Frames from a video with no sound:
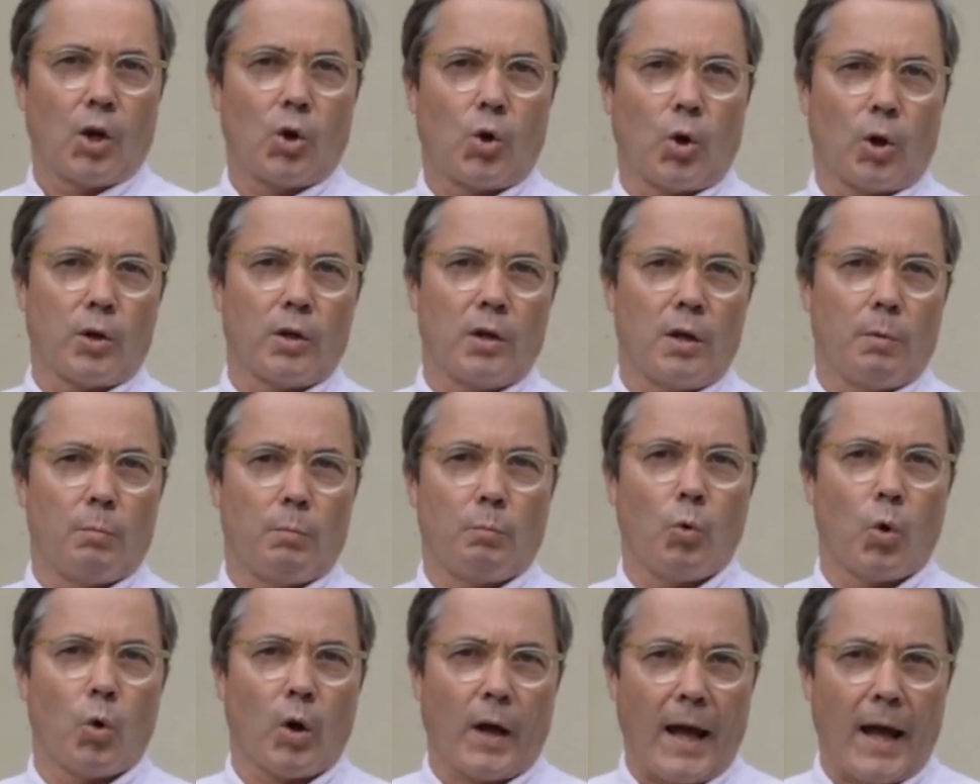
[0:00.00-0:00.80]
con
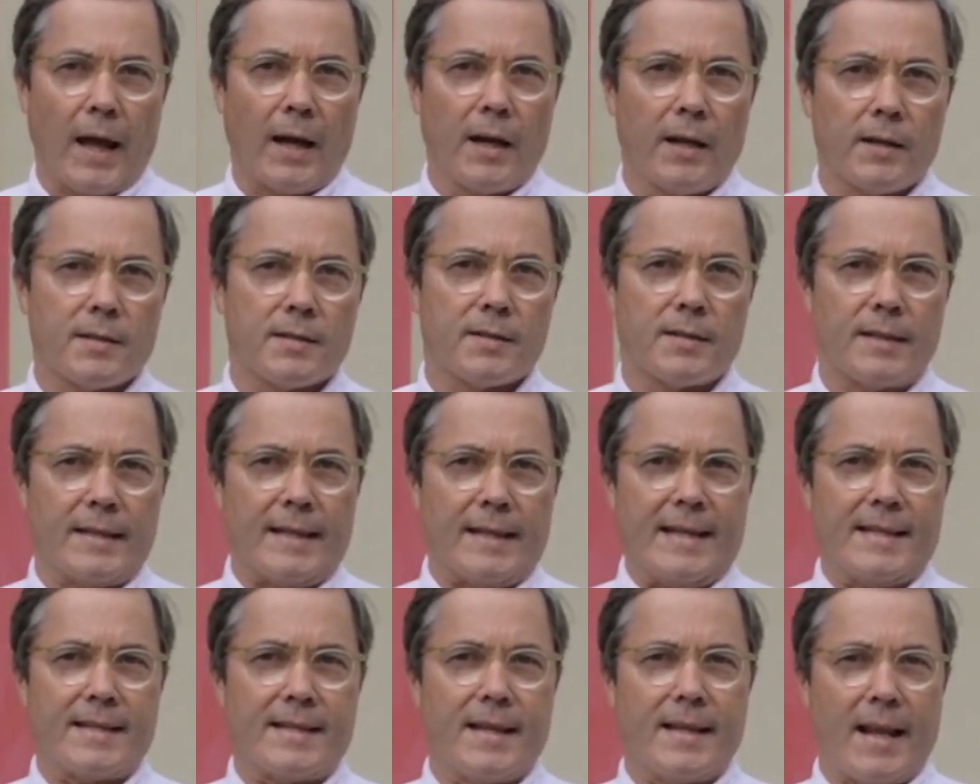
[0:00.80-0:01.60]
murales
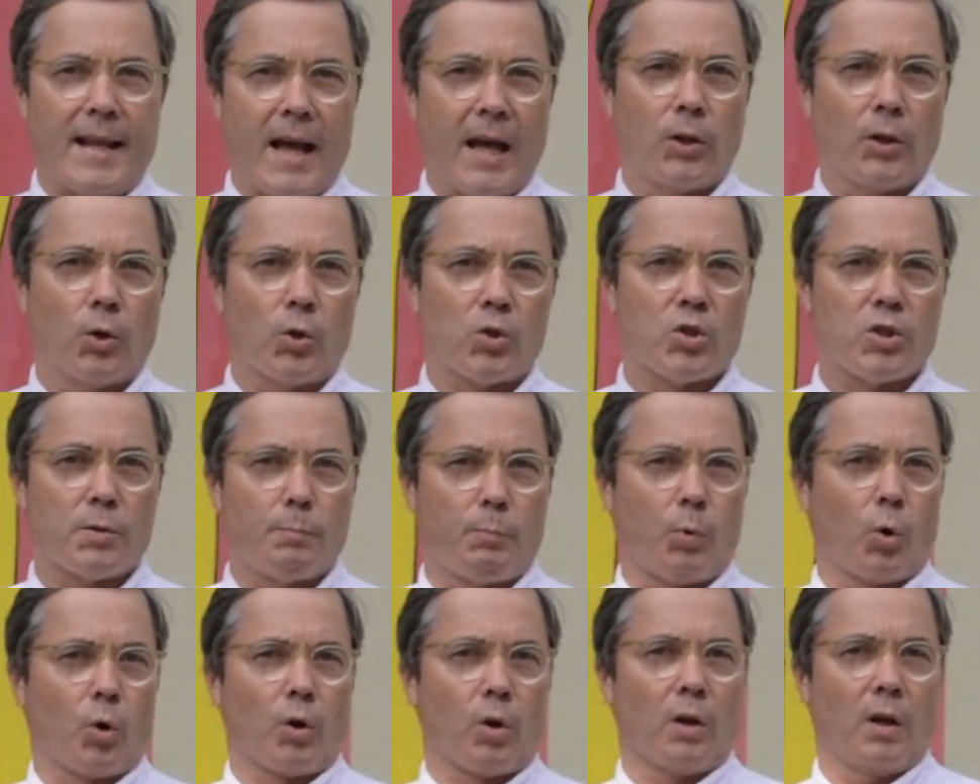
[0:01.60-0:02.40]
diseñados
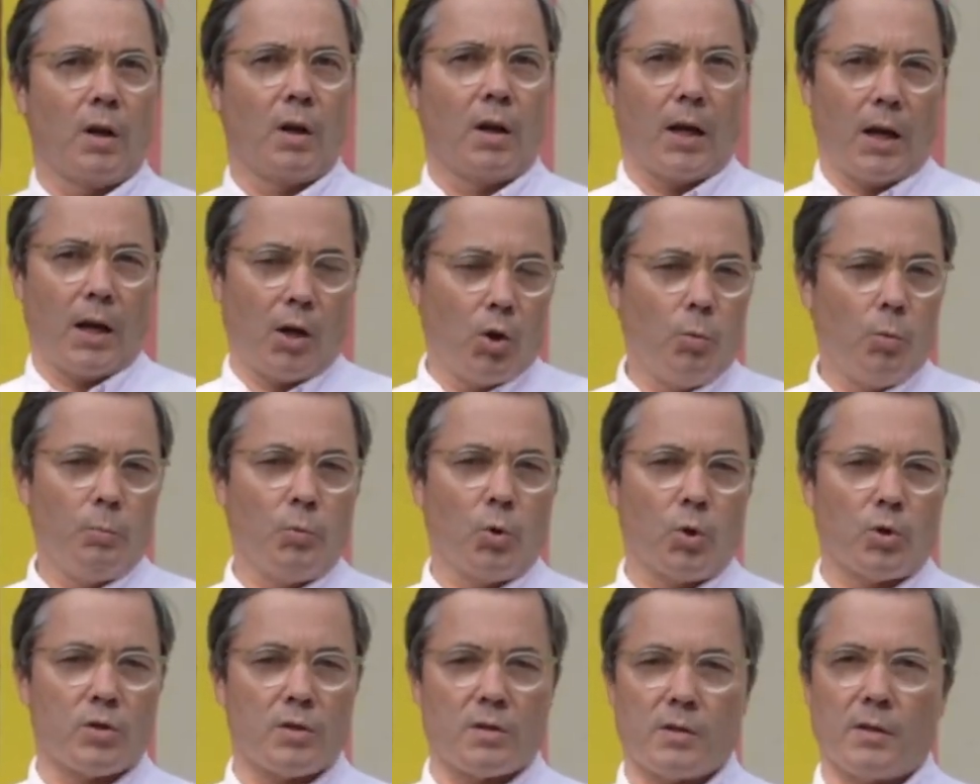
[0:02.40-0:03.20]
por
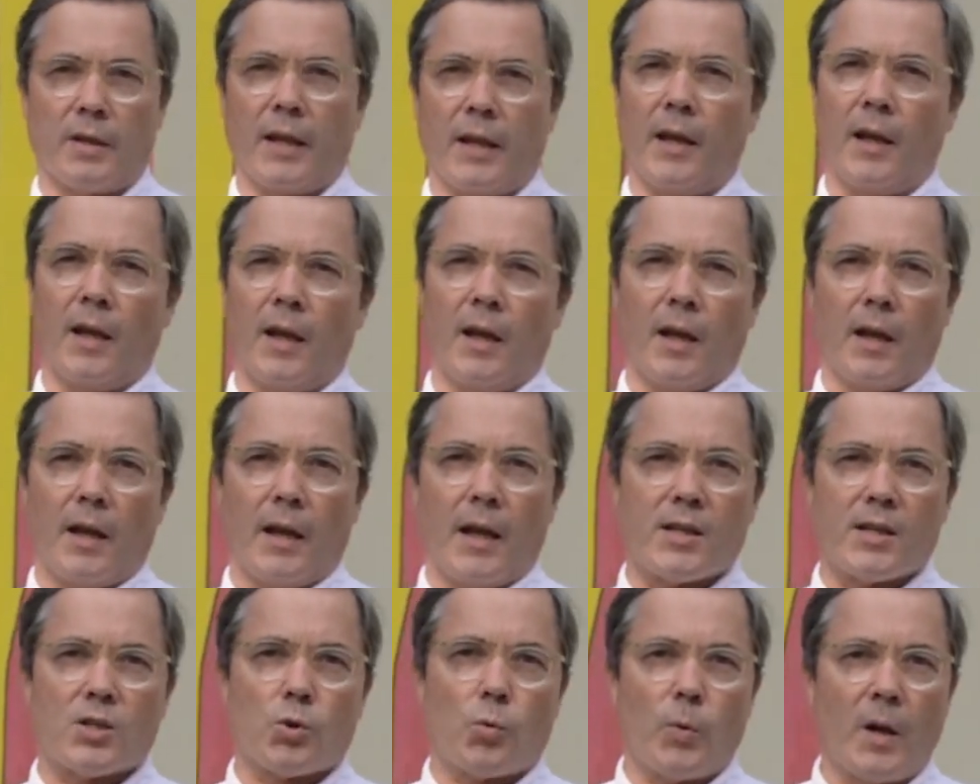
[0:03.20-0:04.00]
alumnos de
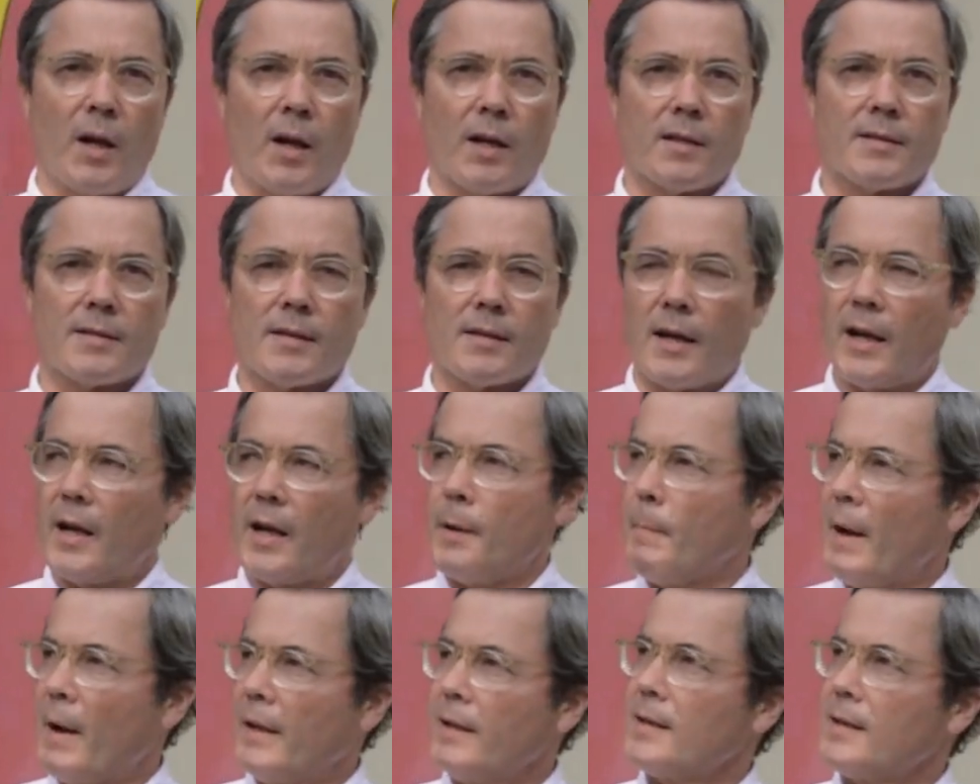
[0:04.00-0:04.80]
escuelas
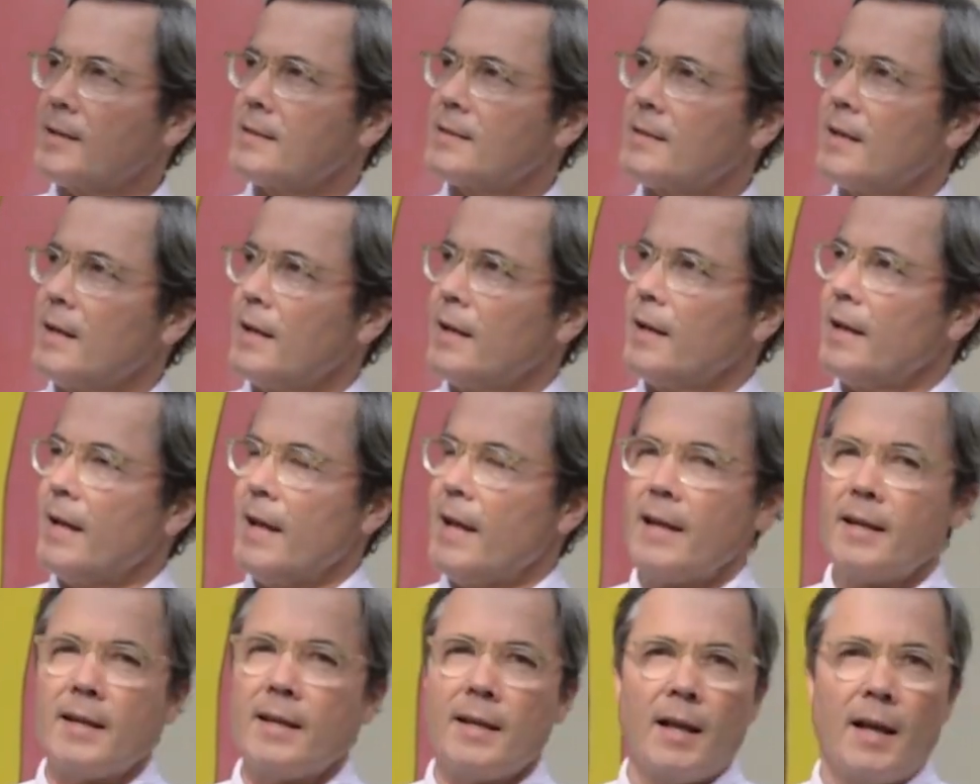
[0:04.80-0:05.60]
alemanas
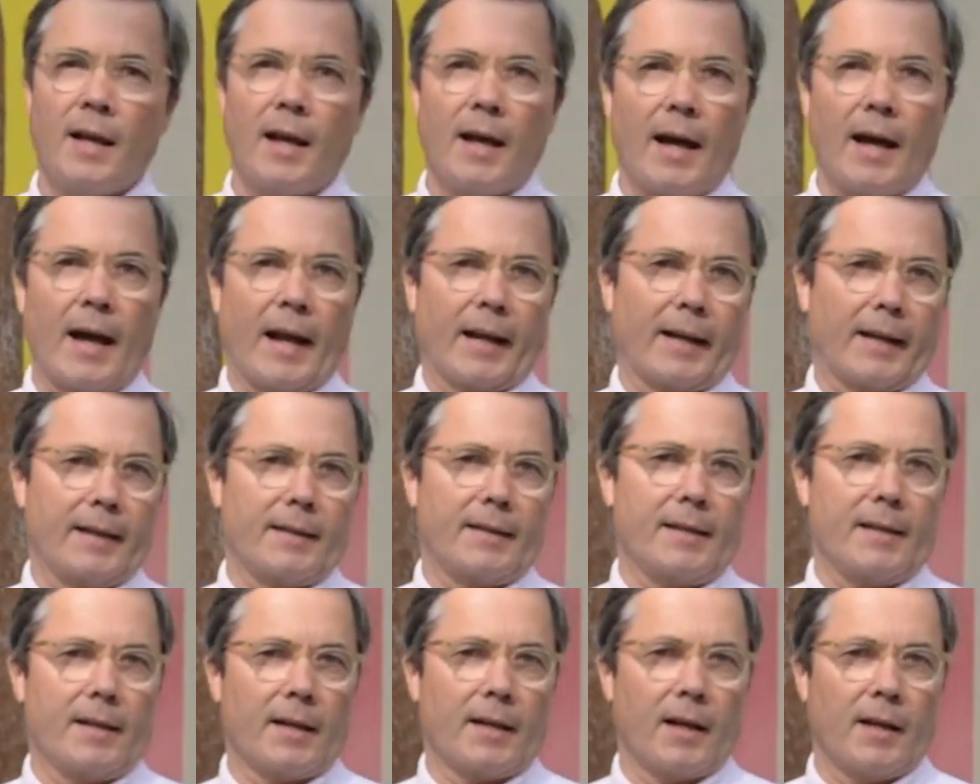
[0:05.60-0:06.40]
en
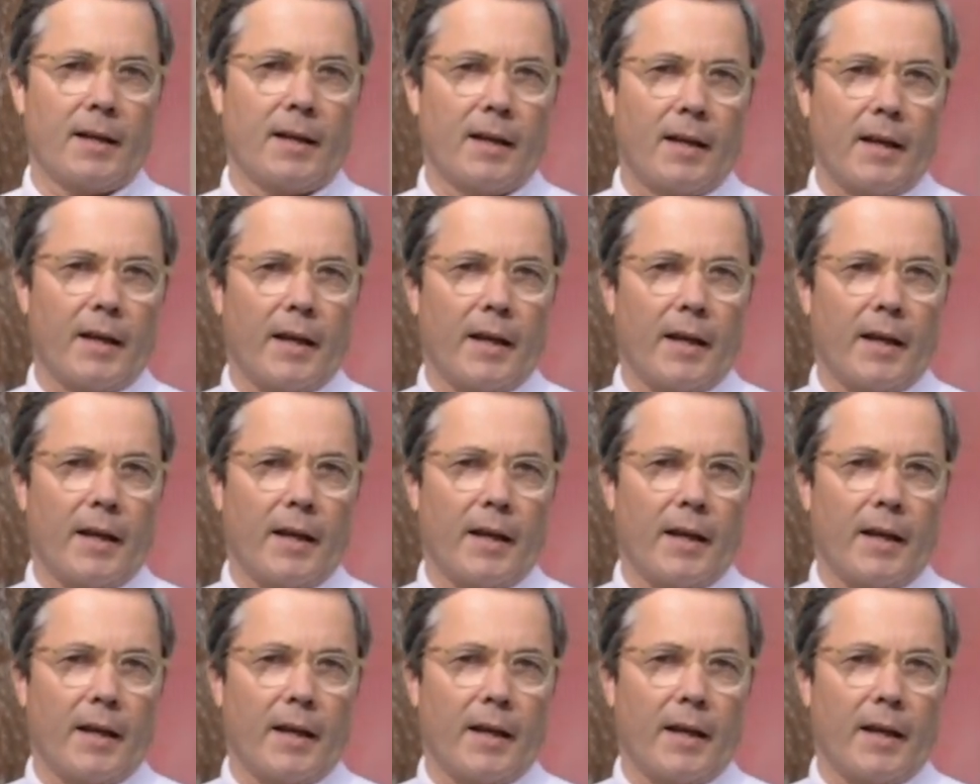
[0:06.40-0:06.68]
Argentina,